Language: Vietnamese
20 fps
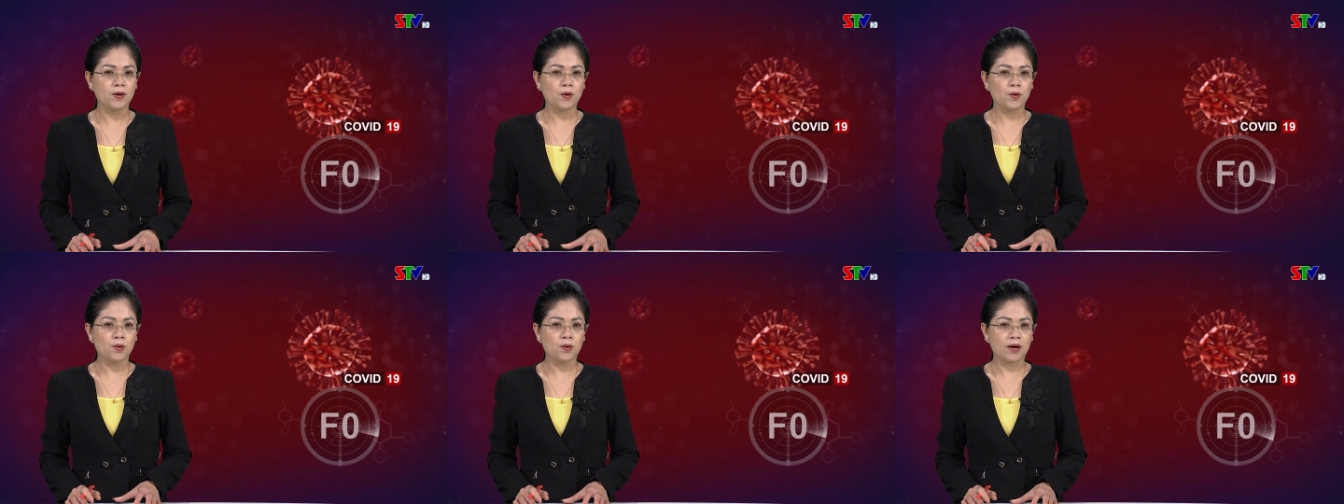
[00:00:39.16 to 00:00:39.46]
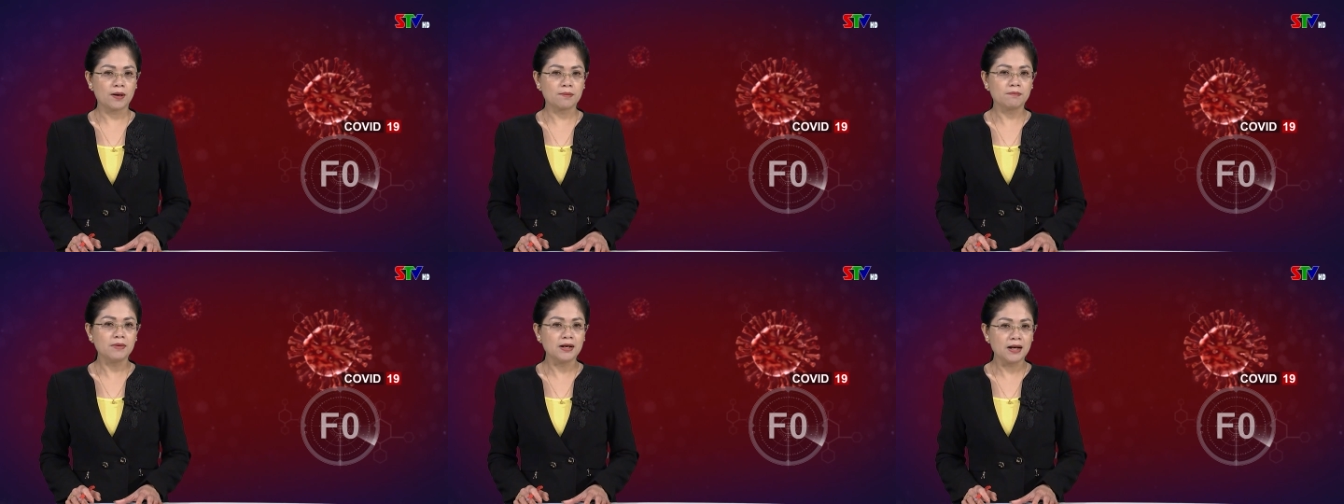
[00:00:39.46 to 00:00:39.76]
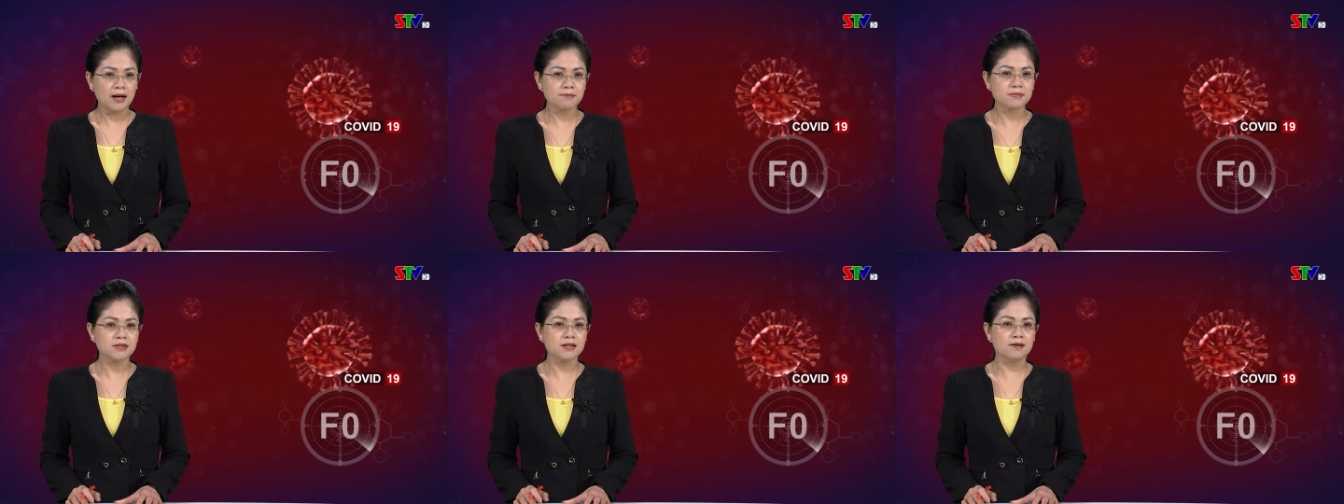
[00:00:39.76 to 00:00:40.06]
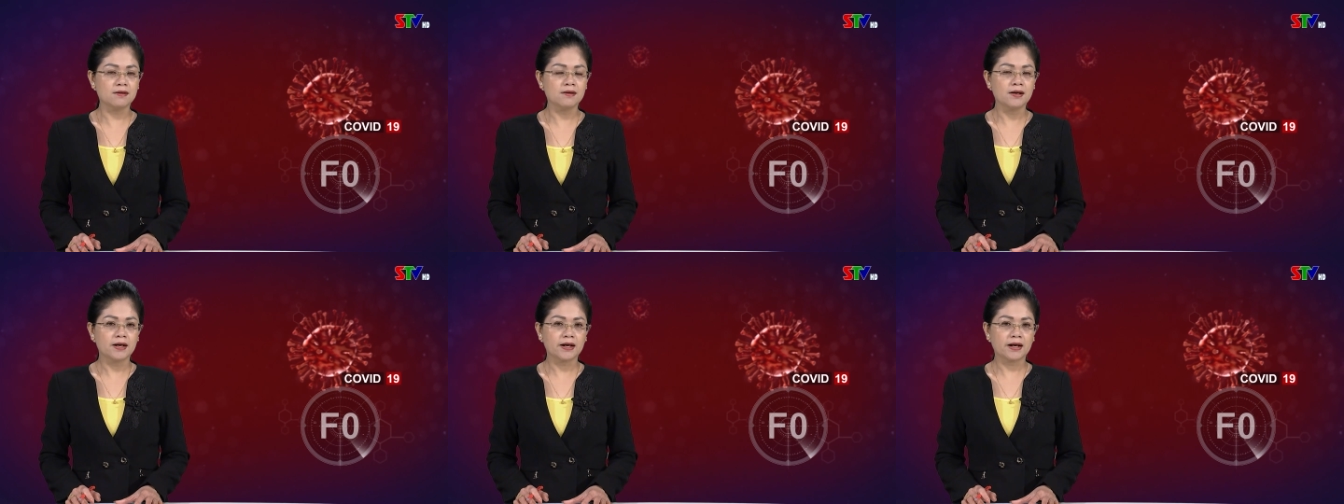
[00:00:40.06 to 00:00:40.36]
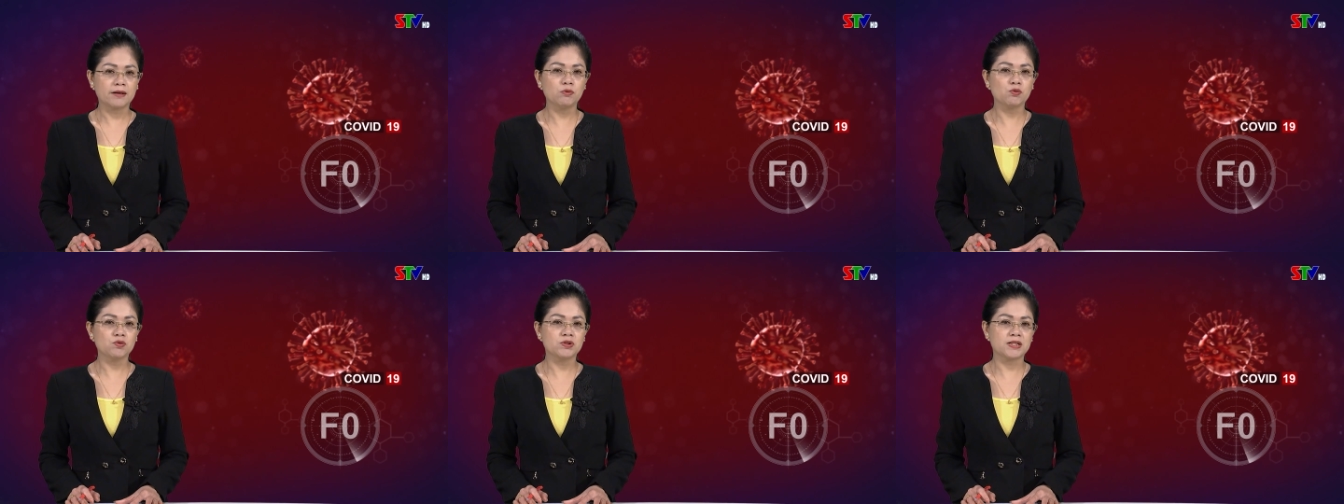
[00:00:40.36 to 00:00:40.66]
Khoảng 15 giờ
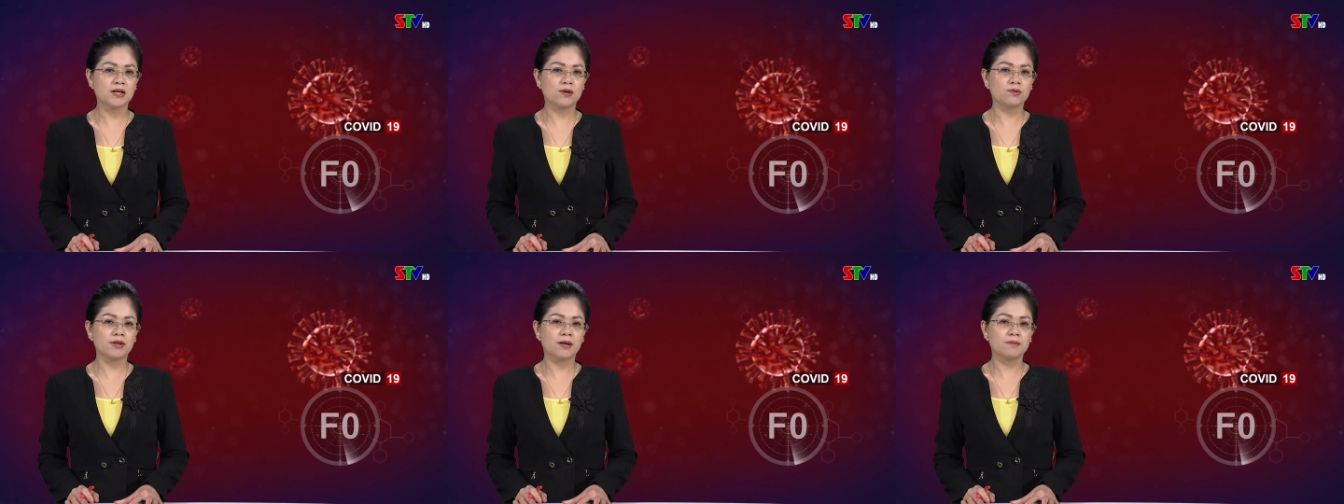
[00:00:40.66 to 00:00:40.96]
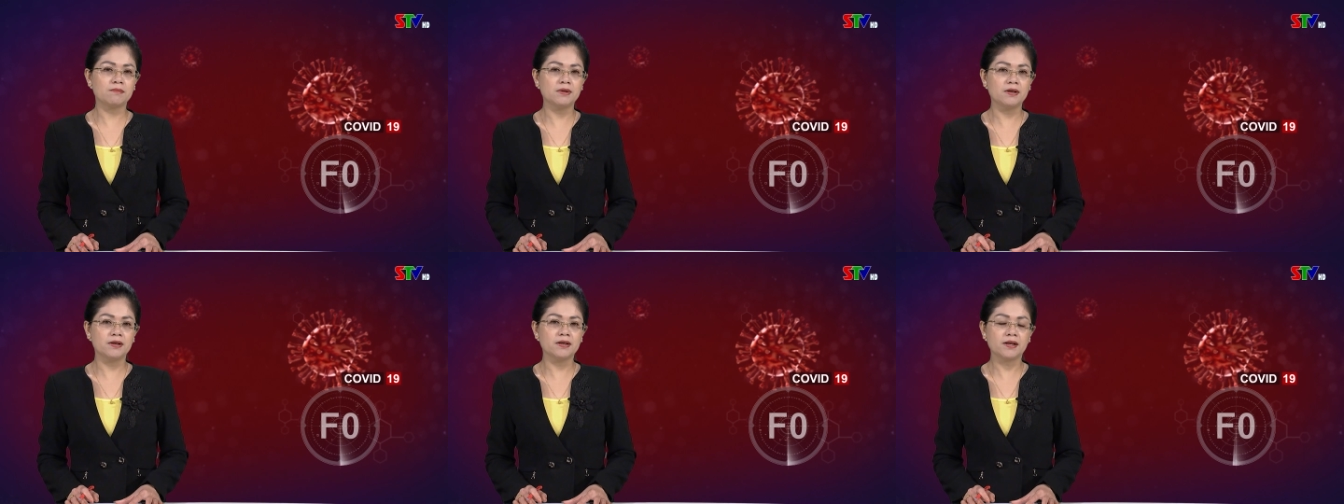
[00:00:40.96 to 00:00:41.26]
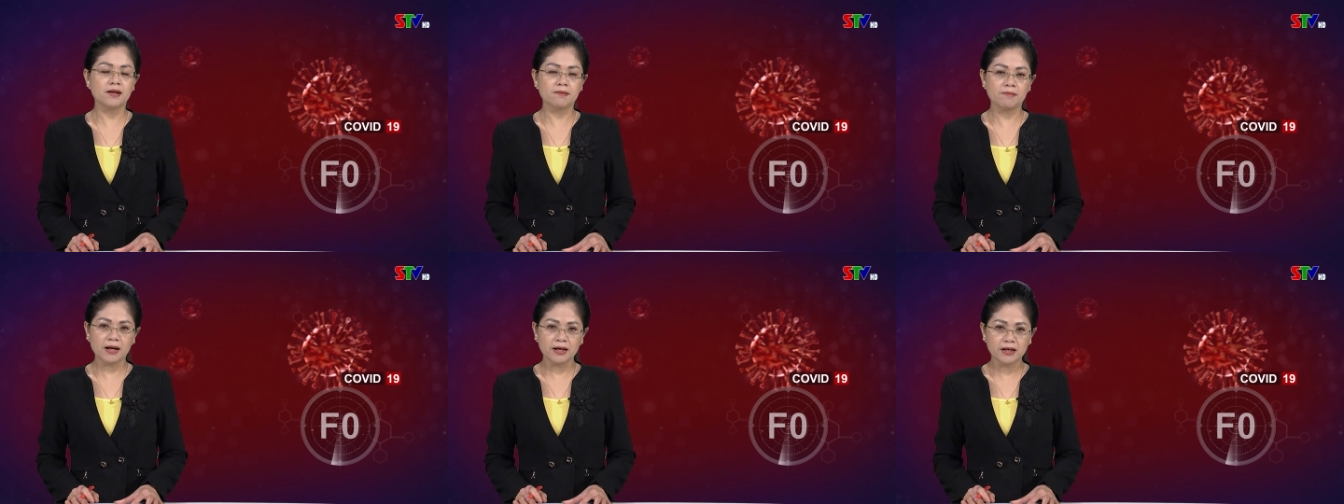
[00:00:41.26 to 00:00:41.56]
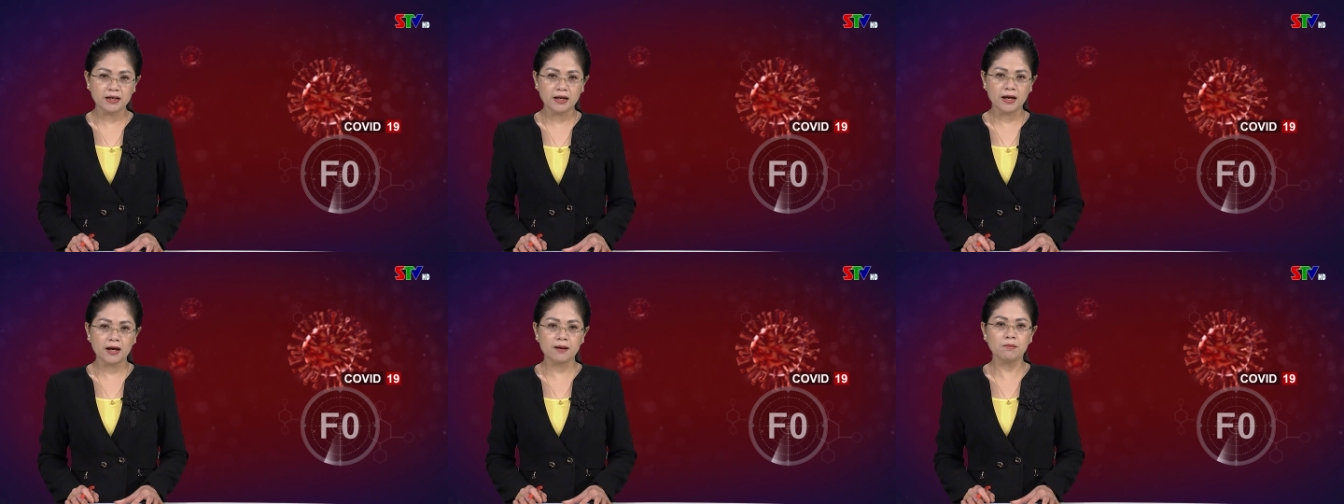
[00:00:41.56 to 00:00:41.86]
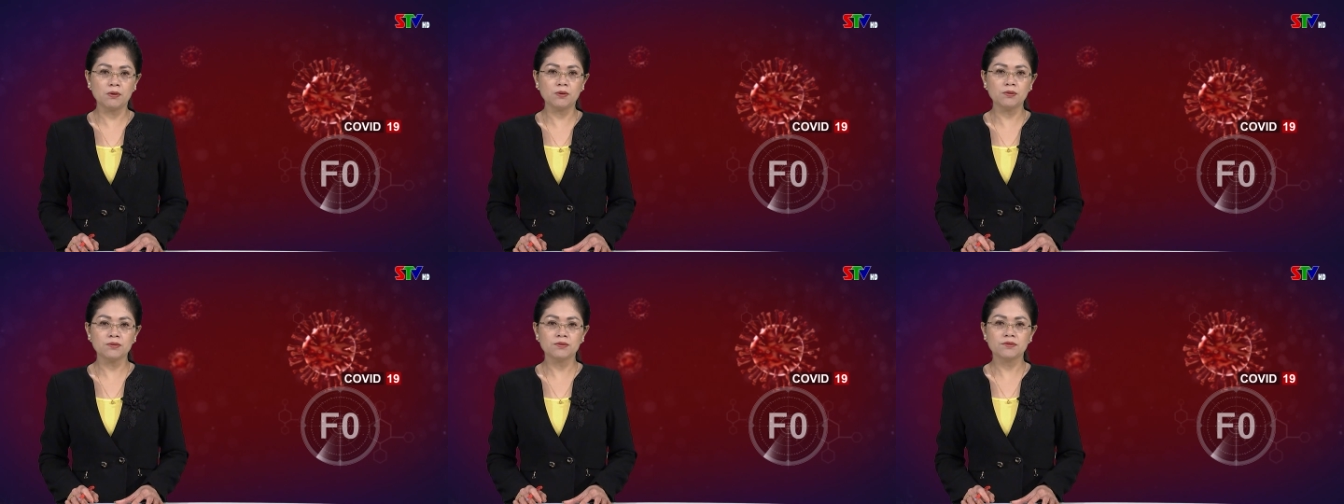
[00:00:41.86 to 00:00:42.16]
ngày 6 tháng 10 năm
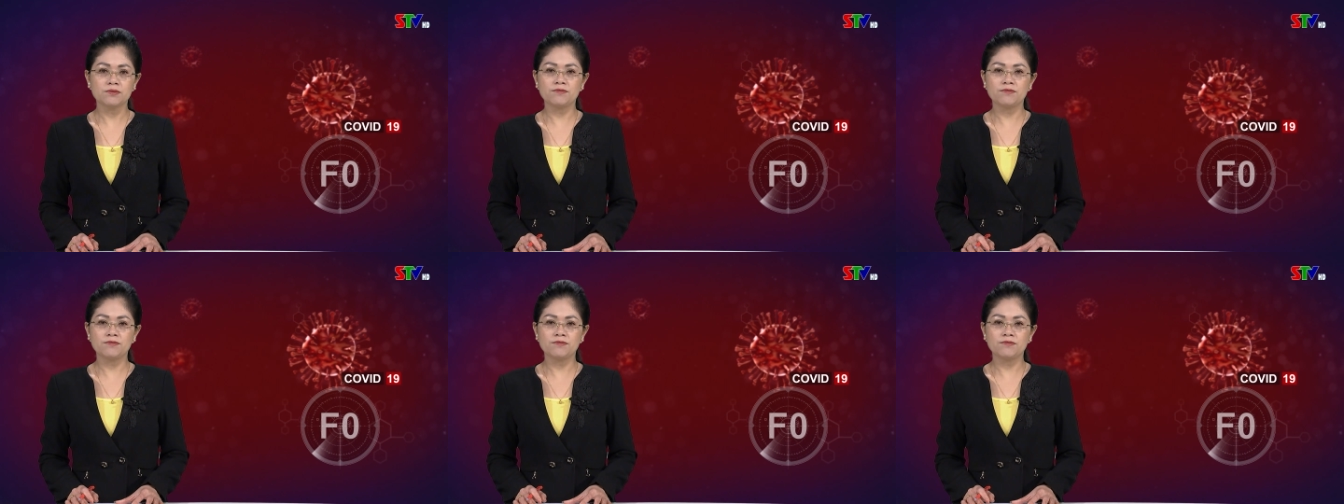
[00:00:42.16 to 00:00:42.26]
2021